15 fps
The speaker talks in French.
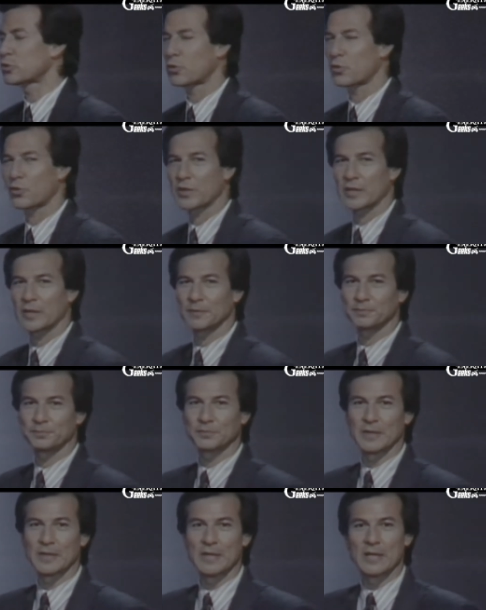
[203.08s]
Pretoria.
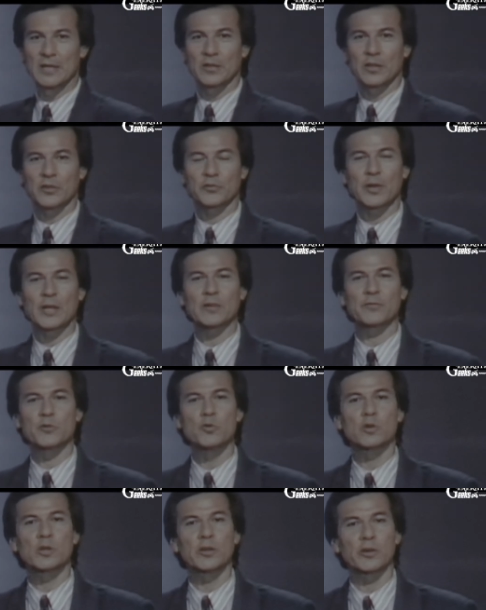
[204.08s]
Ce
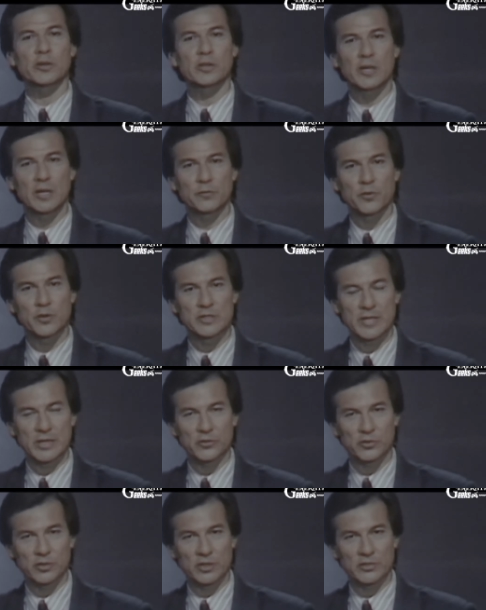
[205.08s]
matin, la menace d'une
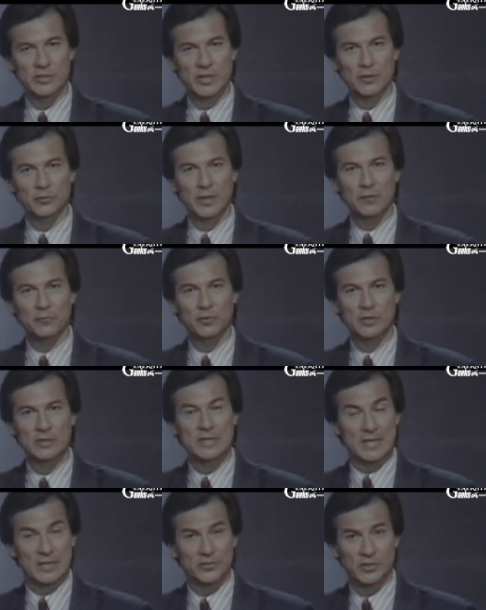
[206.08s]
confrontation nucléaire en
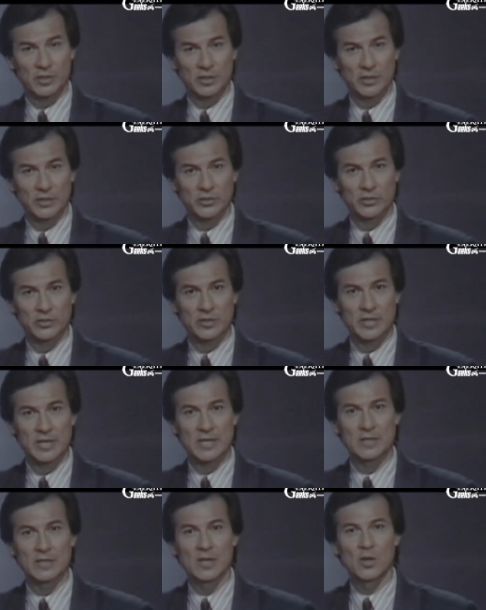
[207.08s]
Afrique du Sud s'est
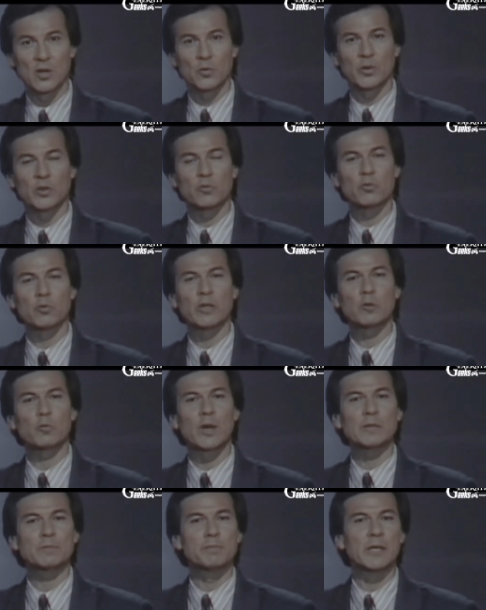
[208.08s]
aggravée. En effet,
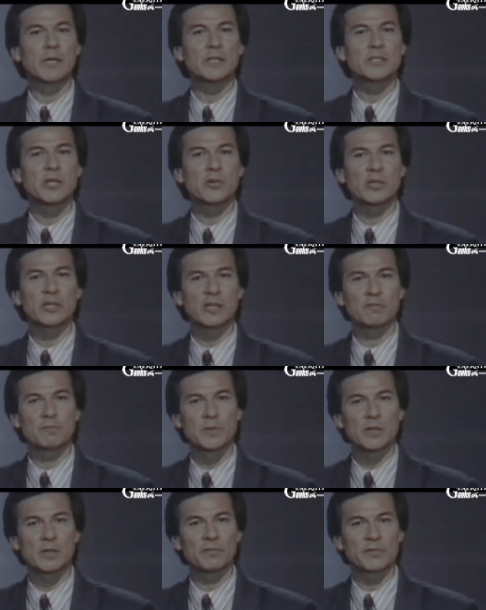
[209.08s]
le gouvernement
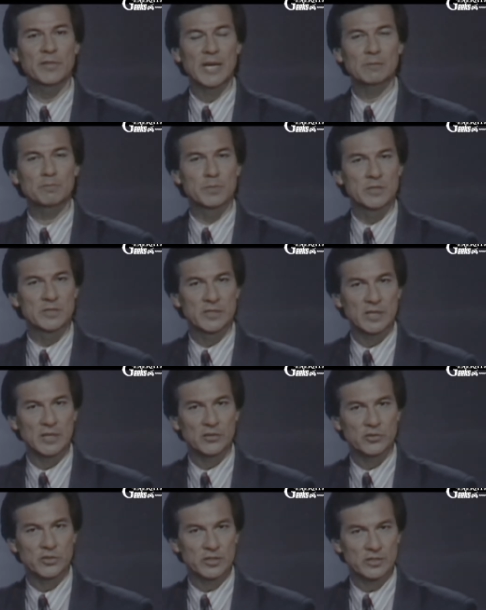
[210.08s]
militaire blanc de la
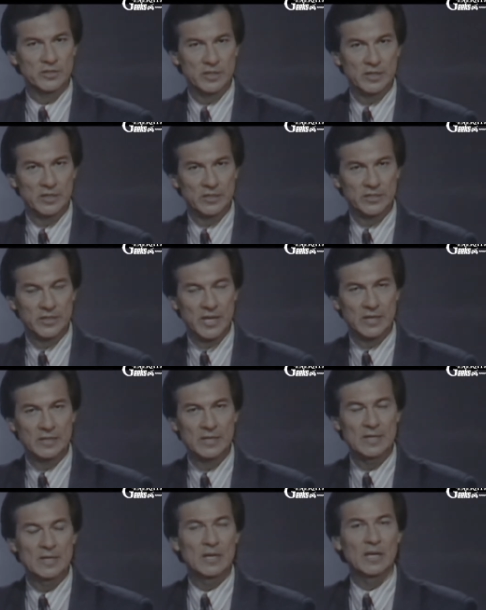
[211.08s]
capitale sud-africaine
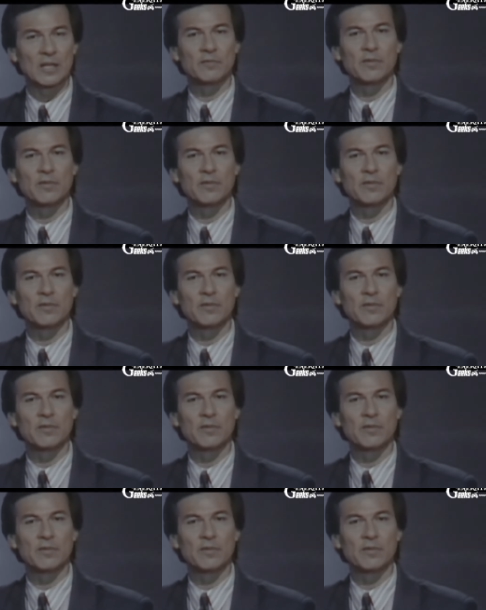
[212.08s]
assiégée